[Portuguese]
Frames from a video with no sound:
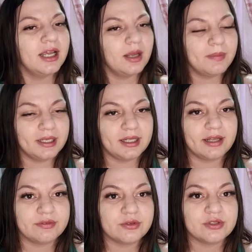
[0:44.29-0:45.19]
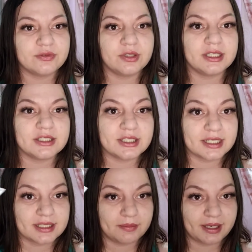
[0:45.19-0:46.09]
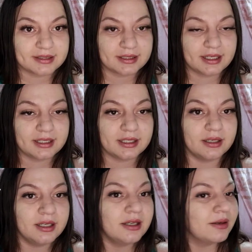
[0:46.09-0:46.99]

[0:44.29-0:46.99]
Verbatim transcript: É bem leve o esfoliante dessa máscara aqui,